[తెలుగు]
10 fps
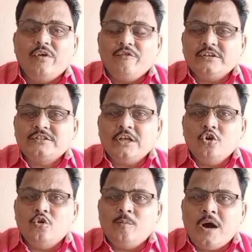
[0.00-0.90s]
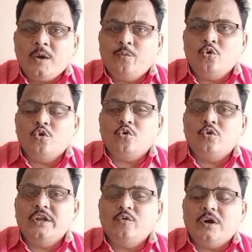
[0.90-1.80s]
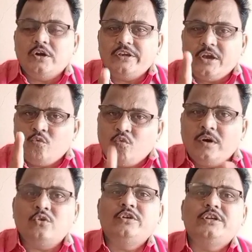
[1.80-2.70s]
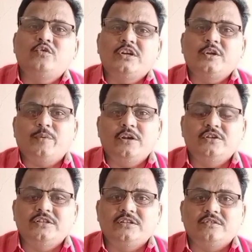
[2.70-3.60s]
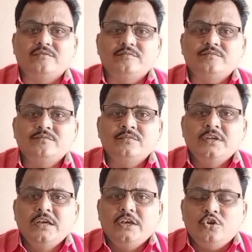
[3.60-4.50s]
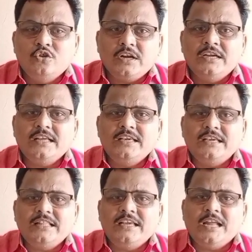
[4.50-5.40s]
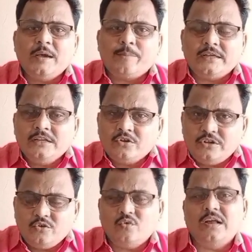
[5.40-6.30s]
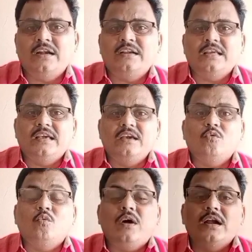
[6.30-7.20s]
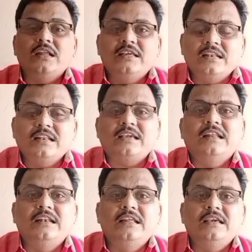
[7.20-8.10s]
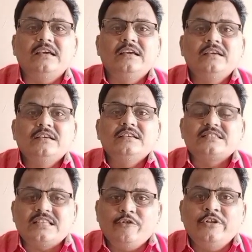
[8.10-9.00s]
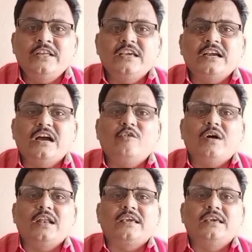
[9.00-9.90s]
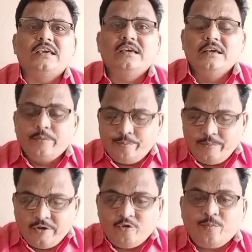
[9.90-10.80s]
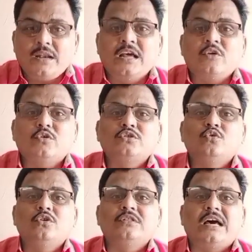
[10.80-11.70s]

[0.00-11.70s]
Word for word: వ్యవస్థలో మార్పు కోరుకునేవాడు ఎవ్వరూ ఇటువంటి పనులు చేయరు ఎందుకంటే ఏదైనా ప్రజలకు ఇవ్వాలంటే వాళ్ళ ఇళ్ళకి వెళ్ళి సవినీయంగా వాళ్ళకి మేము ఫలానా వస్తువులు